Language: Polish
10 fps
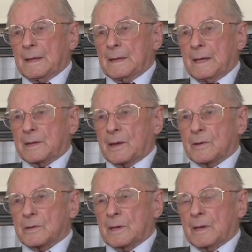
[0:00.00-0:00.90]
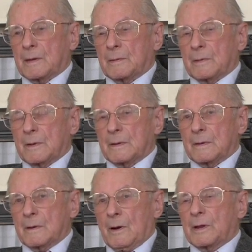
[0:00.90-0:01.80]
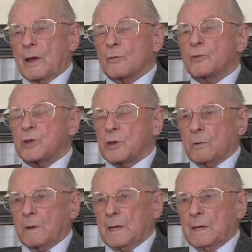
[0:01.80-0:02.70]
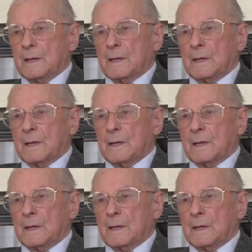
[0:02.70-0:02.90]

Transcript: dlatego że one uczyły,